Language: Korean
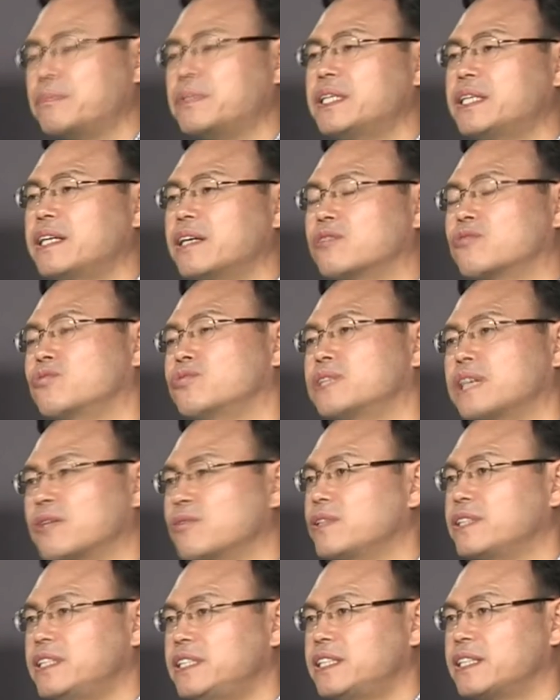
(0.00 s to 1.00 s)
미래 투자로
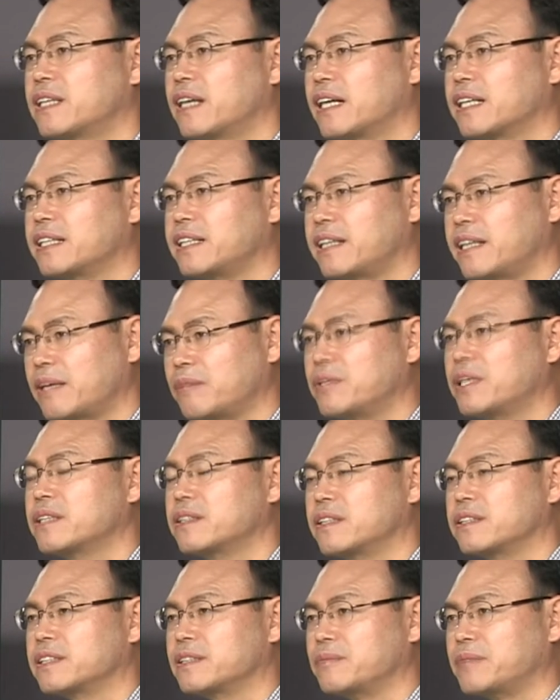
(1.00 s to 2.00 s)
인식하기 때문에
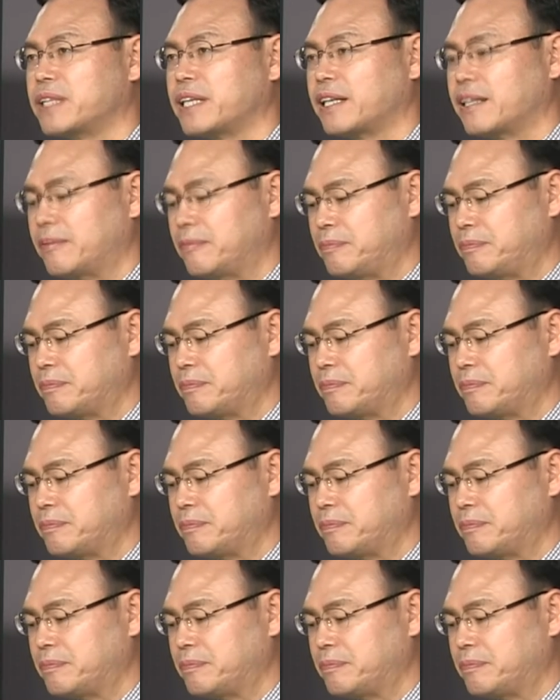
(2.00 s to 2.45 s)
그렇습니다.